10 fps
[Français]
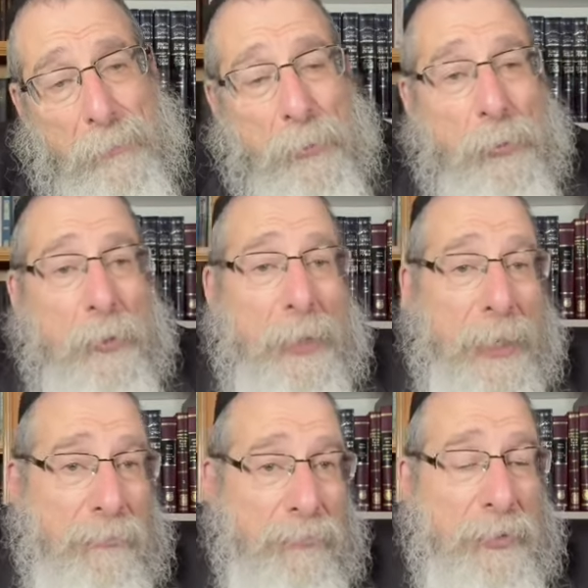Puisqu'il a
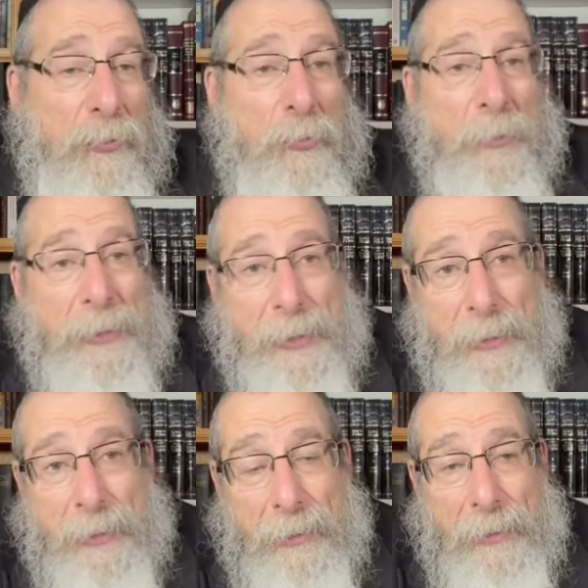agi d'une
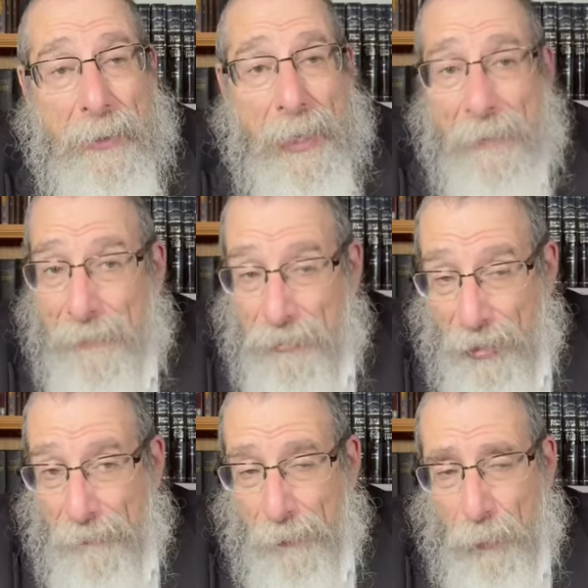manière avec
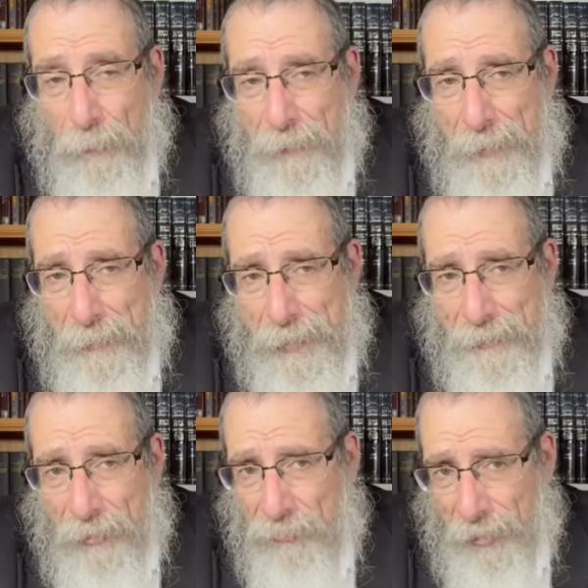chaque fois qu'on fait une
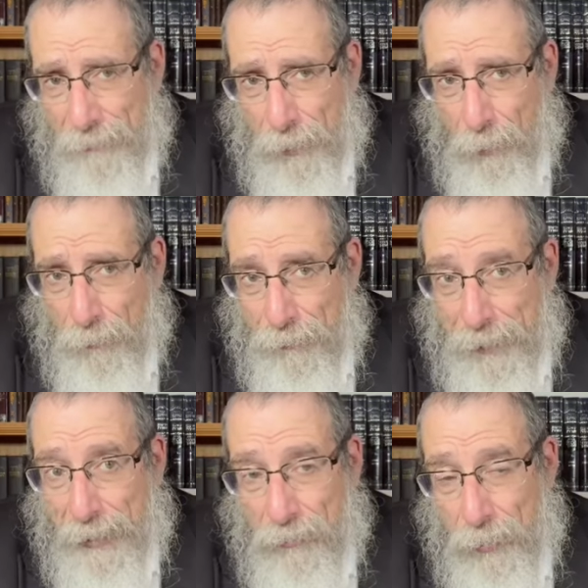mitzvah, chaque fois qu'on fait
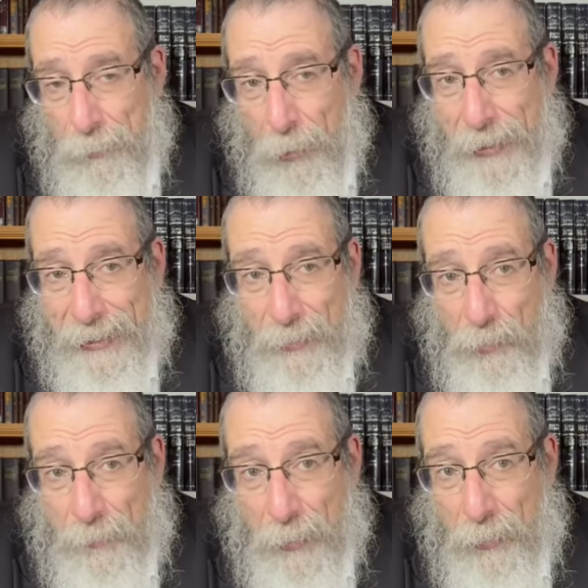quelque chose pour
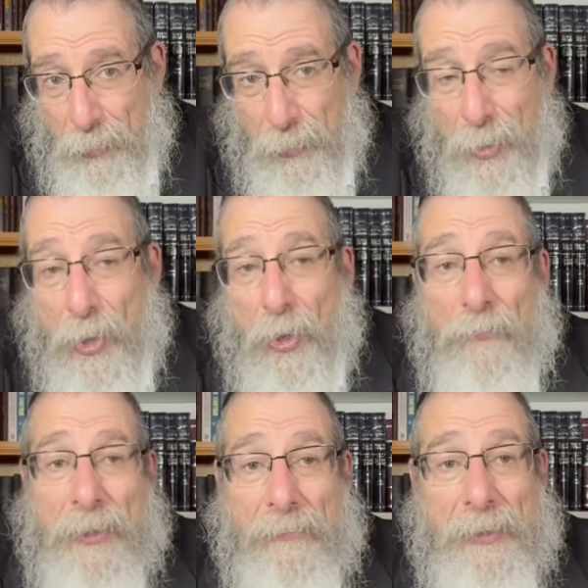Akadosh Baruch on
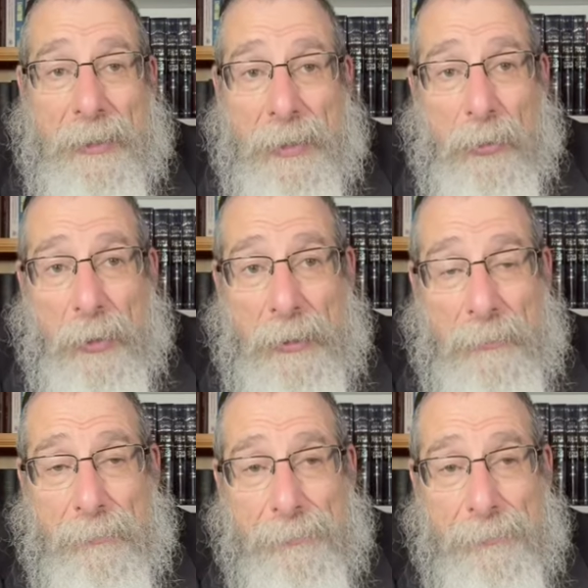va devenir des Kohanim.